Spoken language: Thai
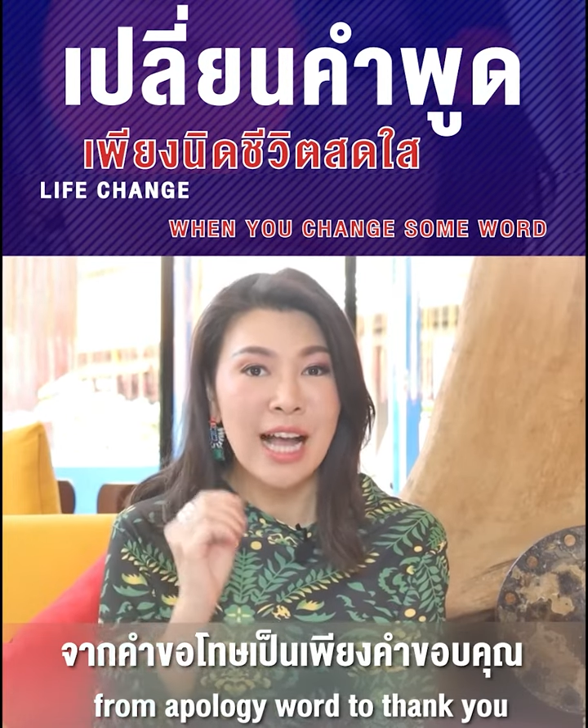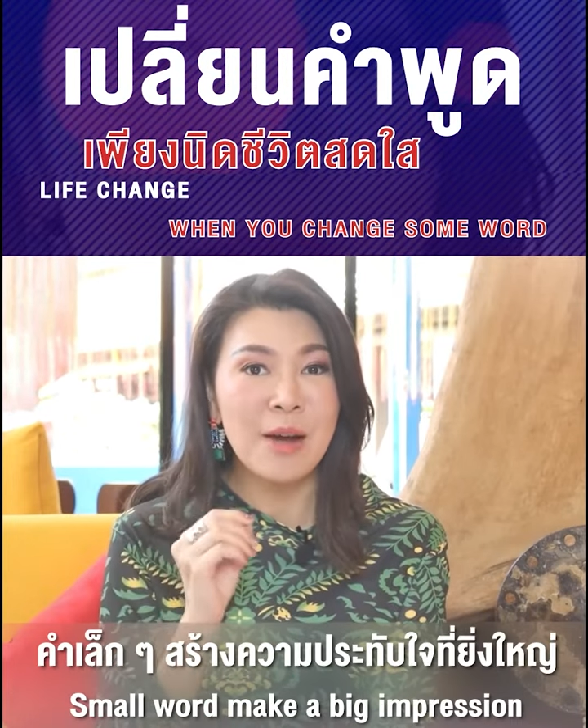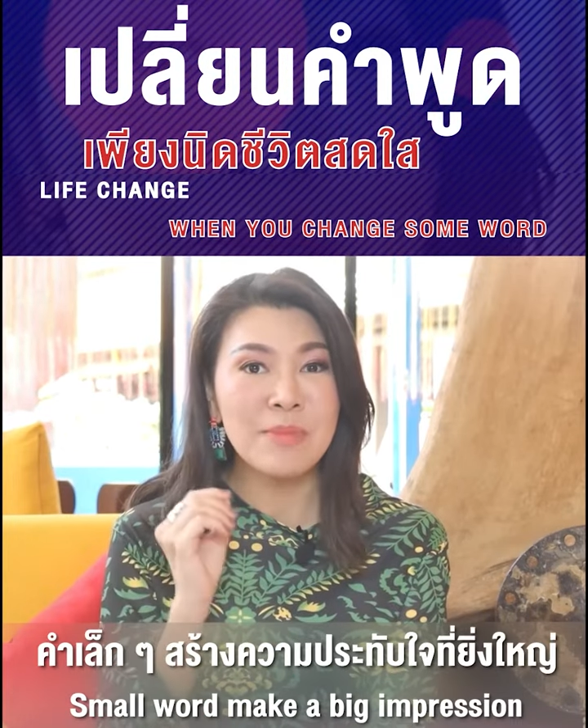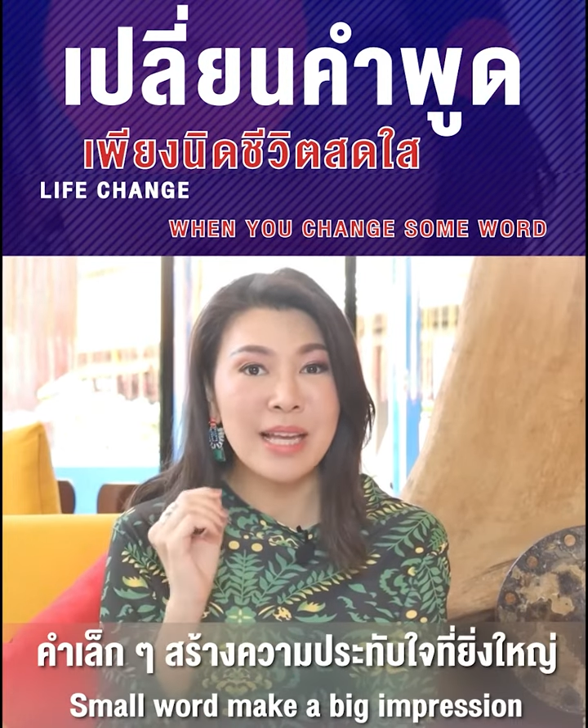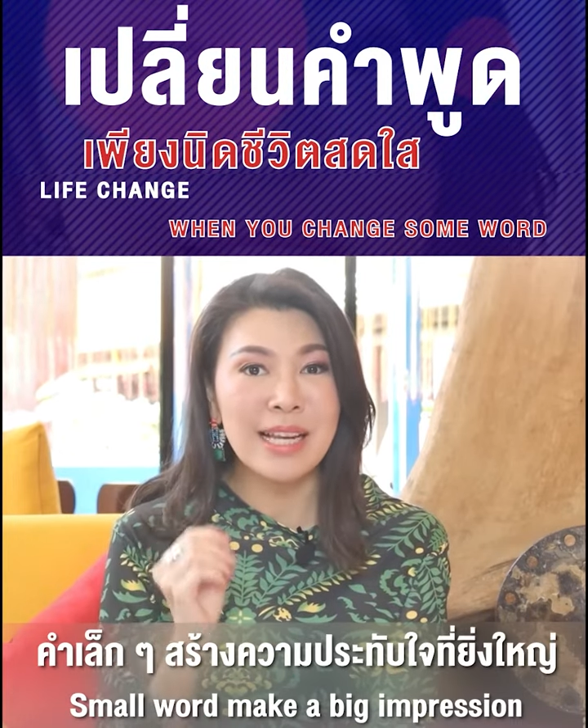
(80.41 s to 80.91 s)

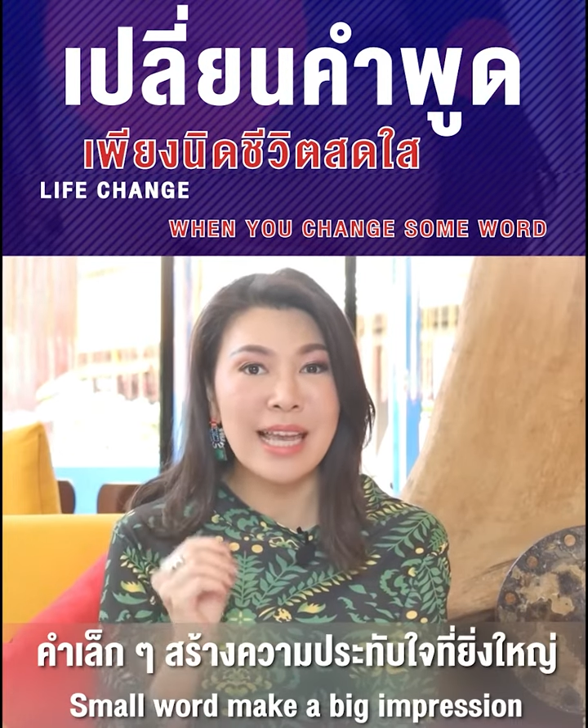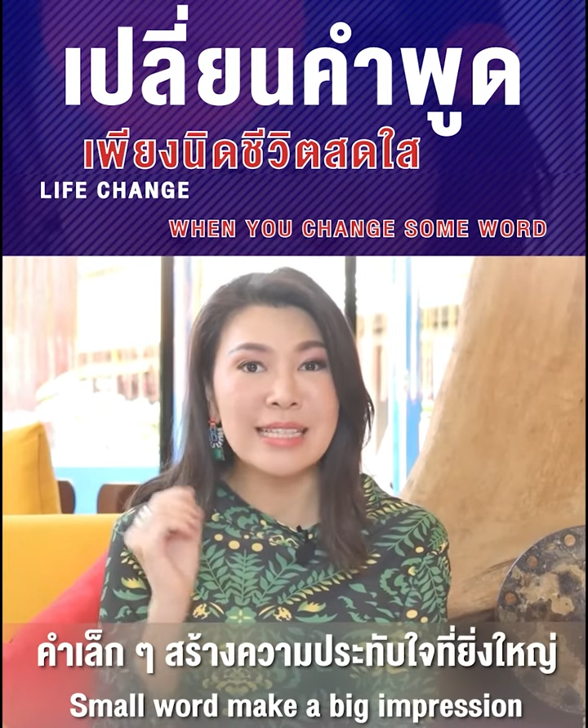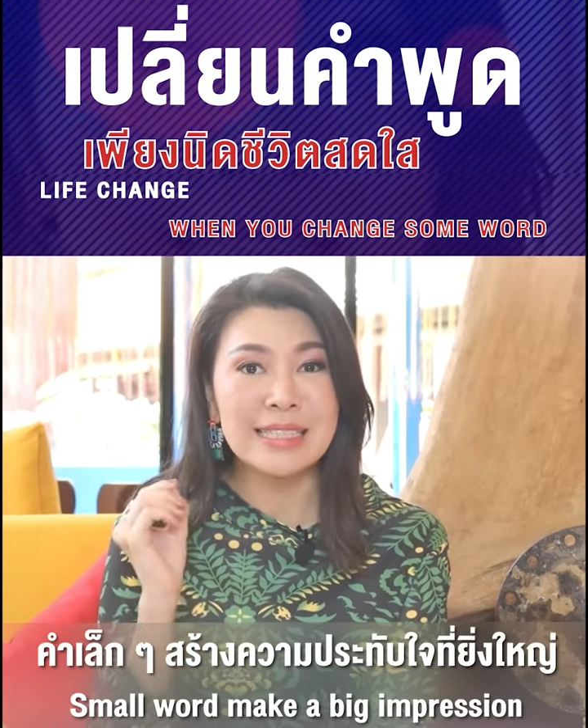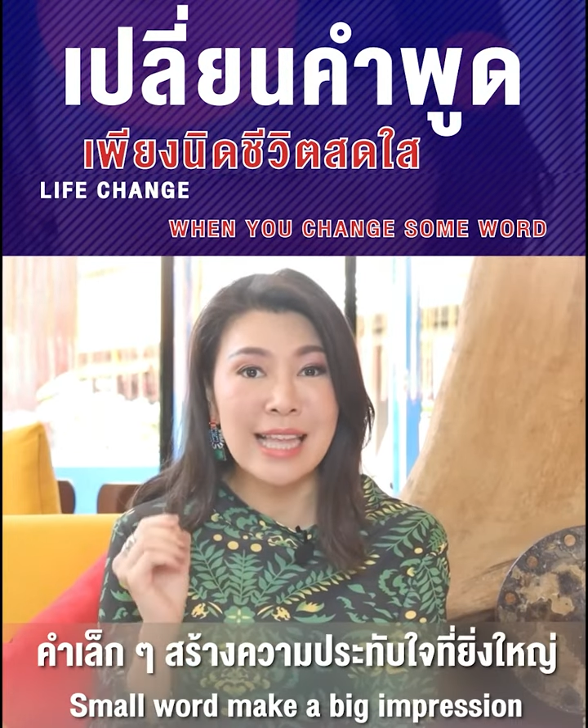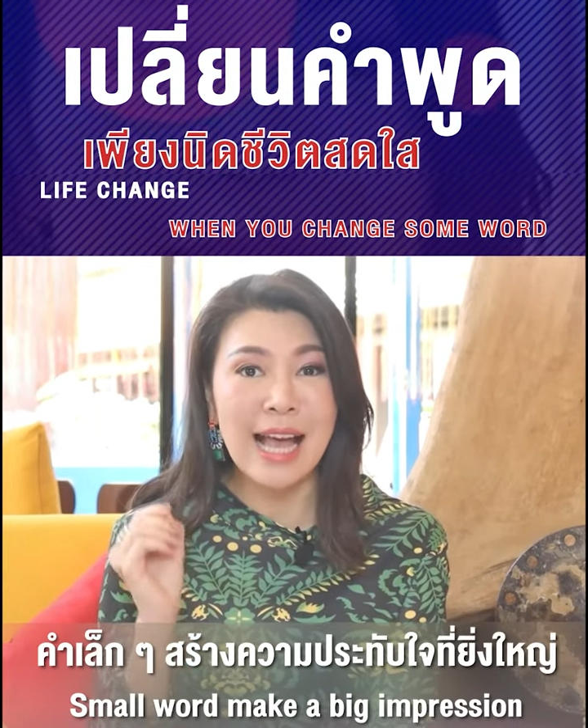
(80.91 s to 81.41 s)
คำเล็
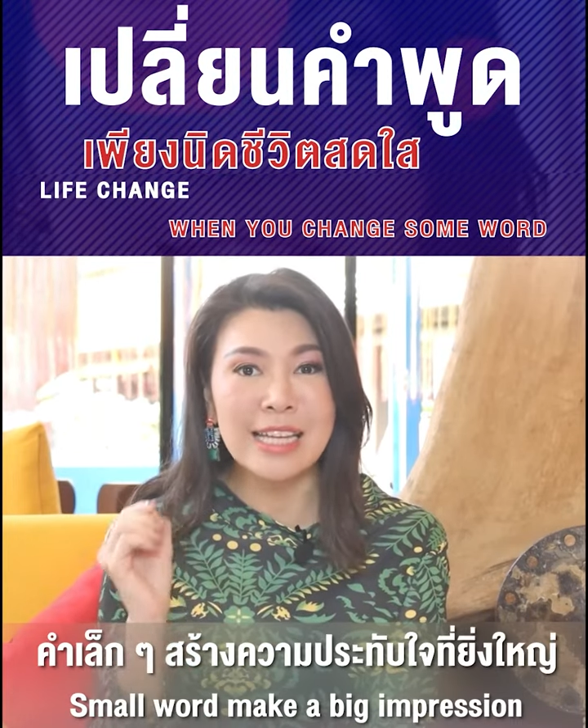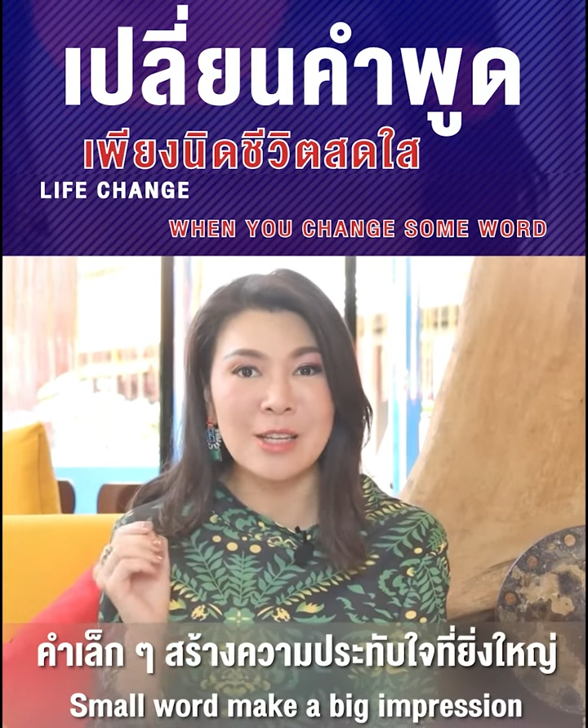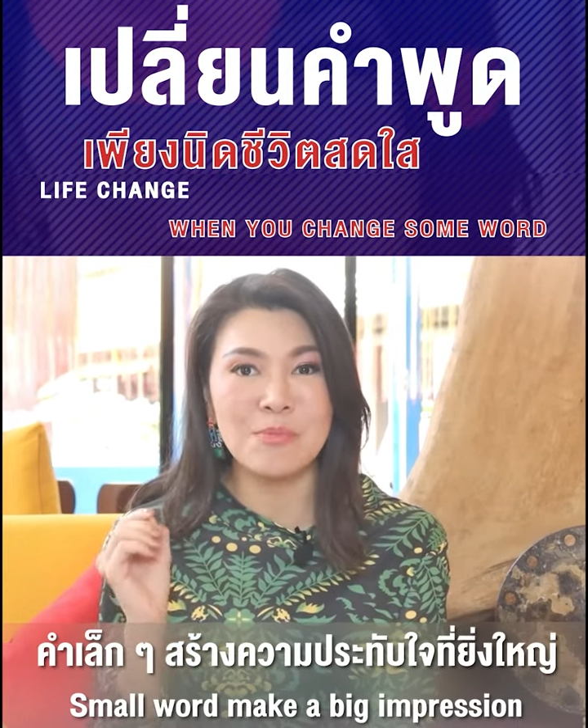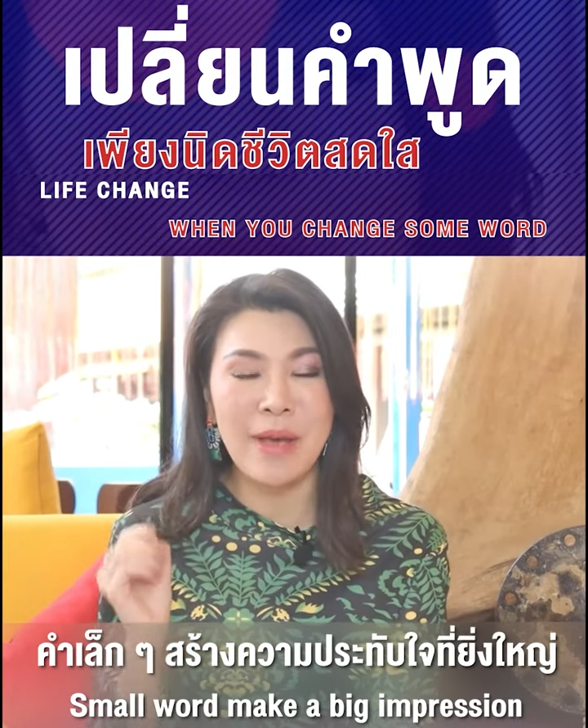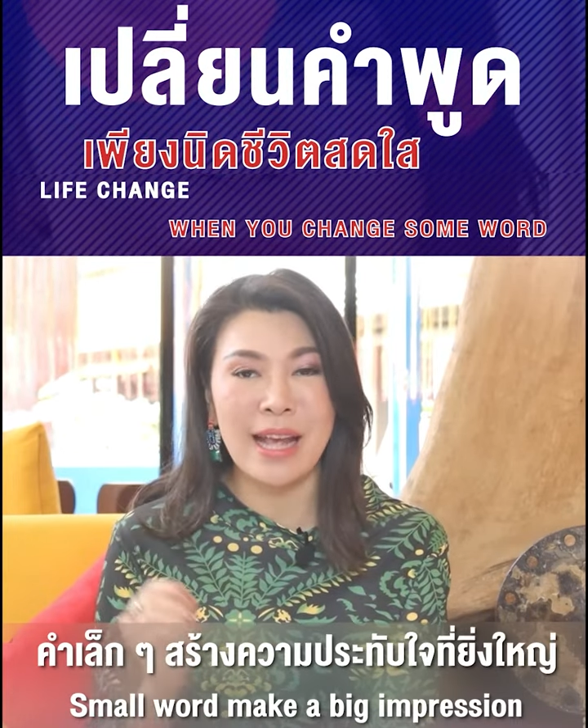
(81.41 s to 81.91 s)
กๆ สร้าง
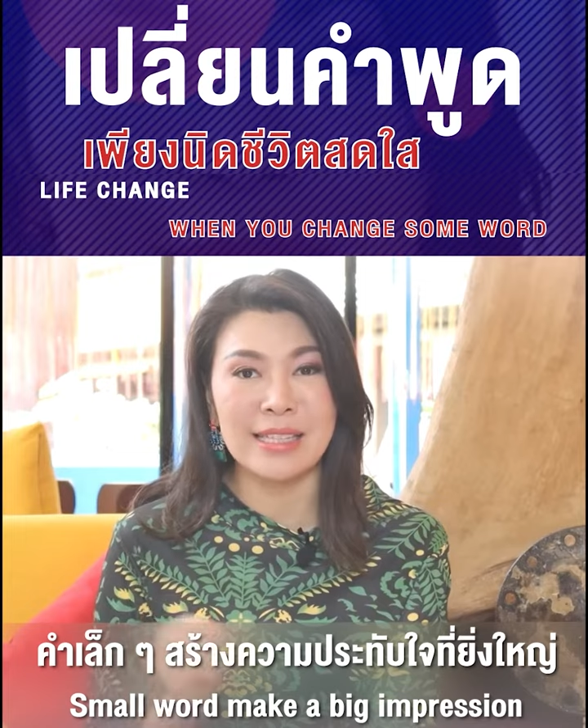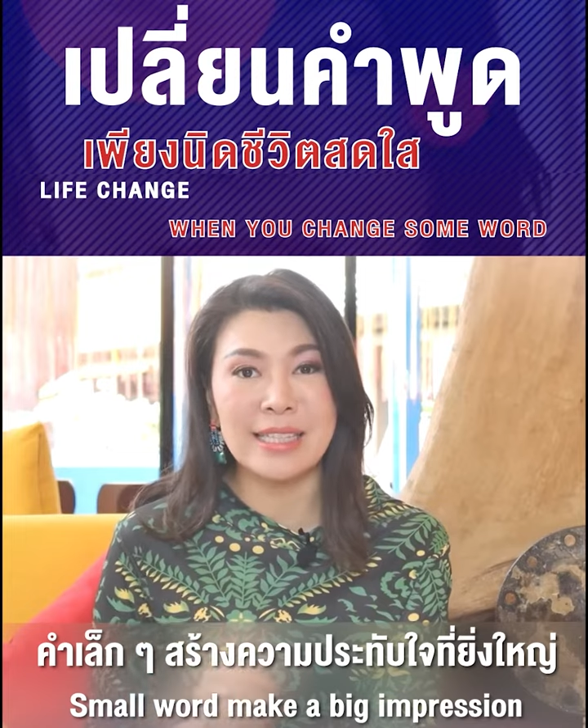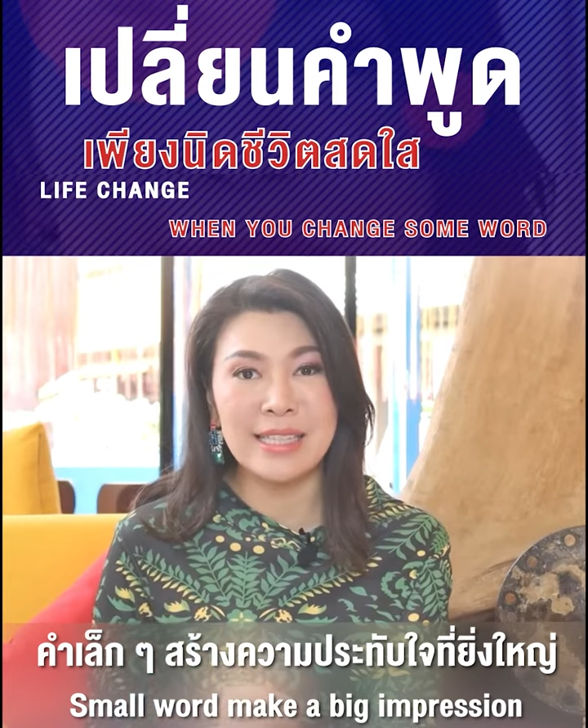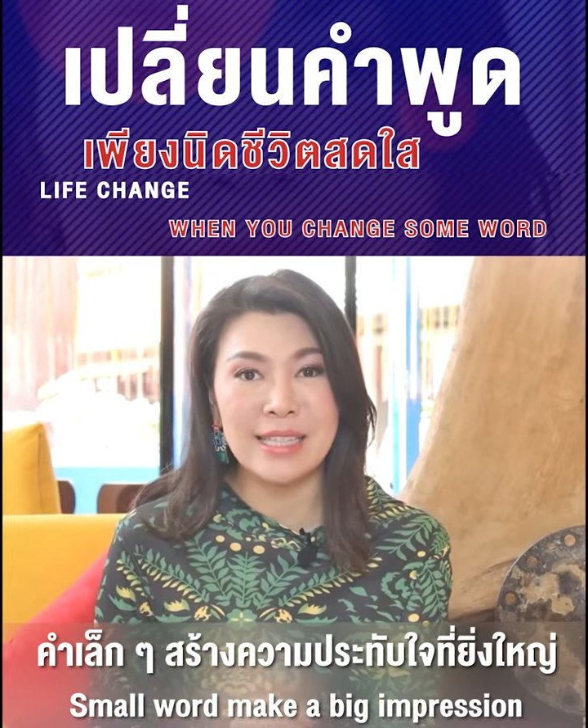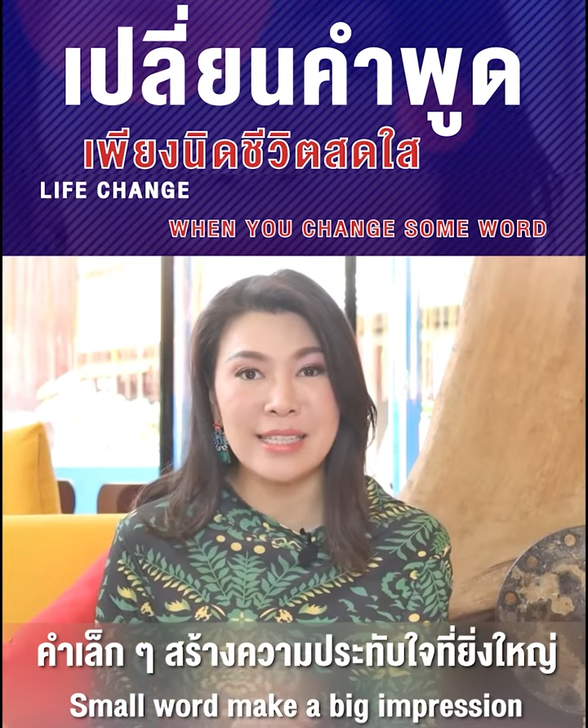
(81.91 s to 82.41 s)
Impact
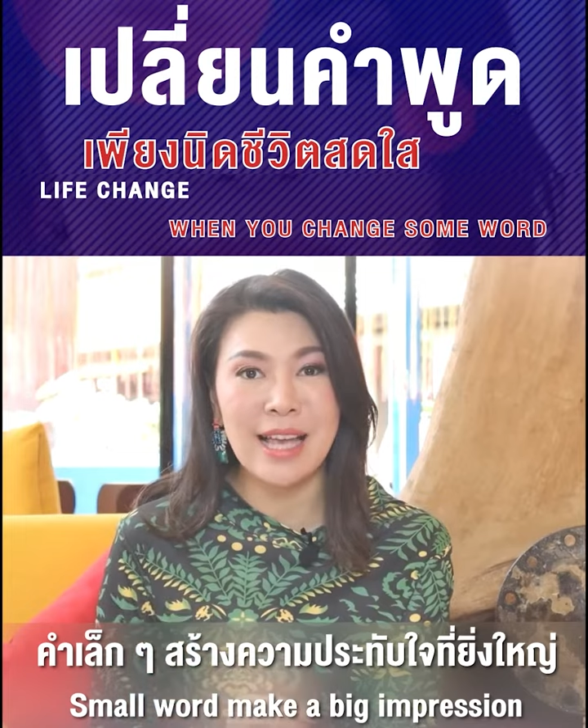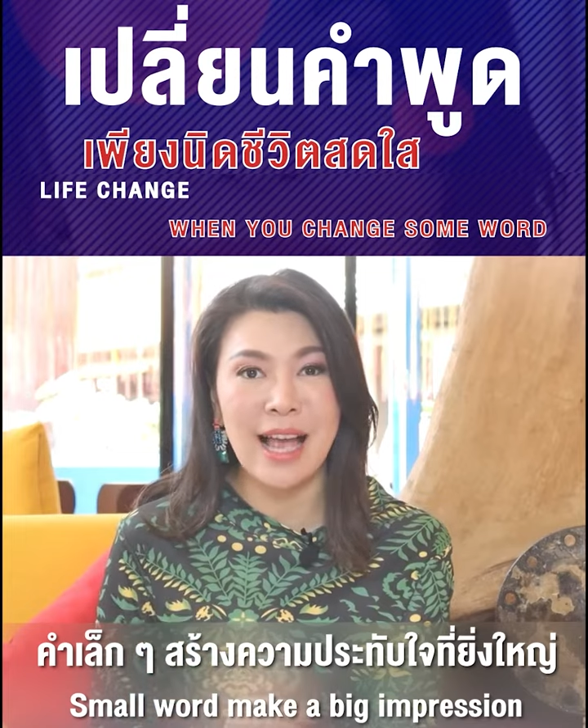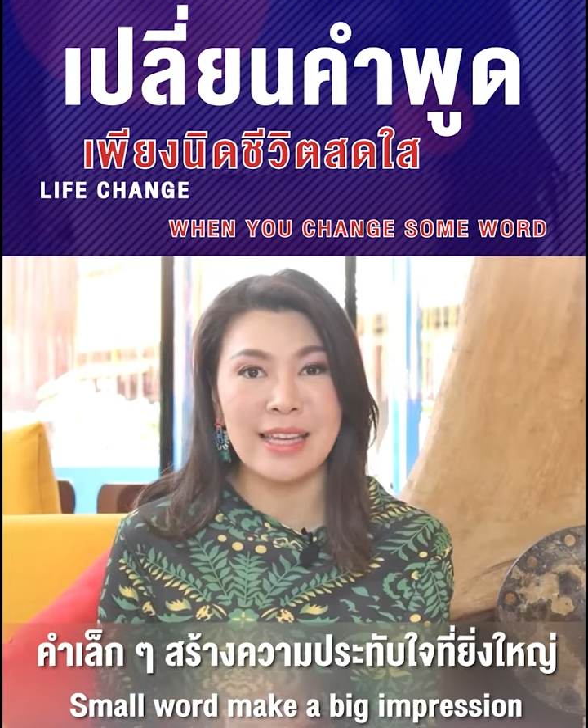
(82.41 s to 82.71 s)
ที่ยิ่งให